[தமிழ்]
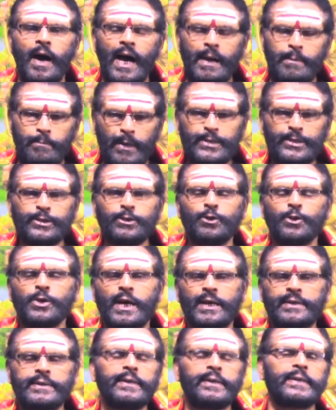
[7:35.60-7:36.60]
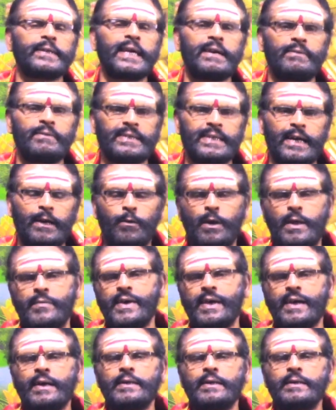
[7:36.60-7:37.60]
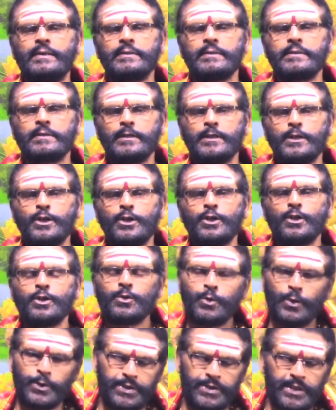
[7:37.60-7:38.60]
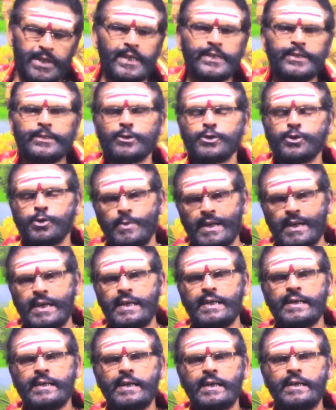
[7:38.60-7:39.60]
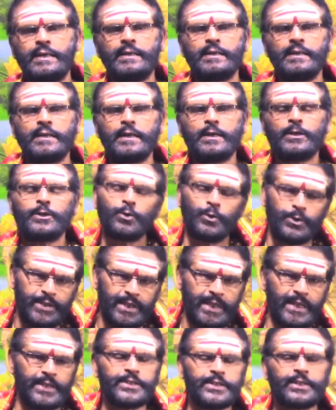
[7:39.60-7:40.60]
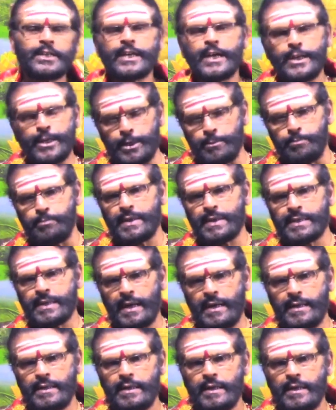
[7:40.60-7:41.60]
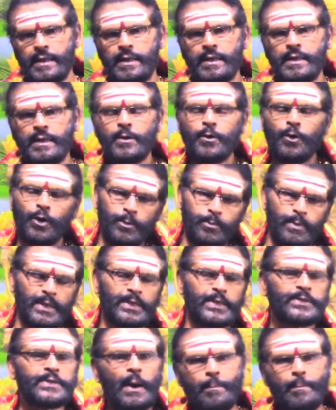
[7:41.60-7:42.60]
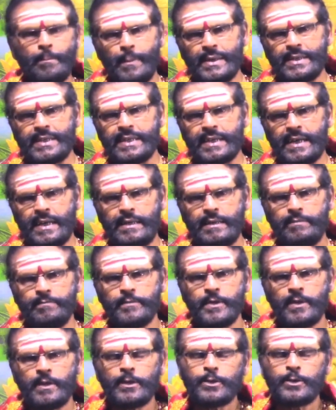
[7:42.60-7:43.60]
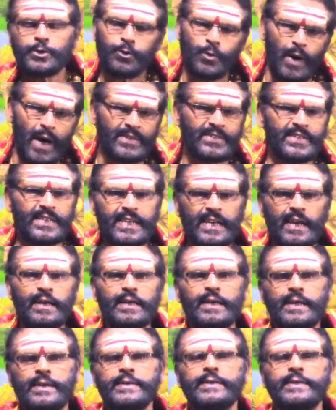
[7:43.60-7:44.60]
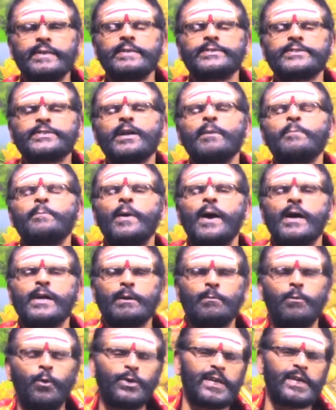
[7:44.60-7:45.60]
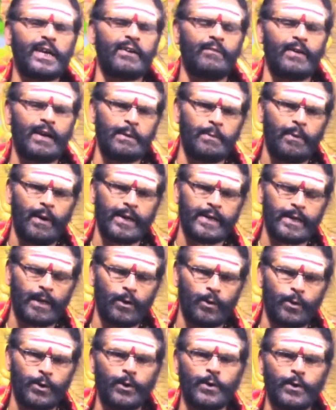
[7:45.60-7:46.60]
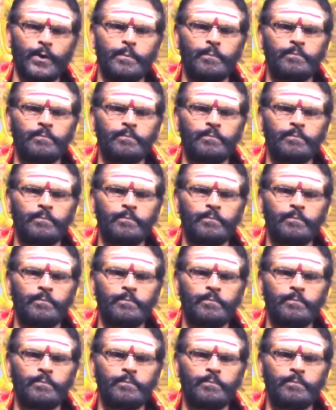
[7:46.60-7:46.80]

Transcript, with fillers: ஐம்பத்தி ஓரு அக்ஷர தேவதை குழந்தைகள் நூற்றி எட்டு சுமங்கலிகள் நூற்றி எட்டு கன்னிப்பெண்கள் ஒன்பது தம்பதிகள் சுவாசினிகள் என்று சிறப்பான பூஜை வழிபாடுகளோடு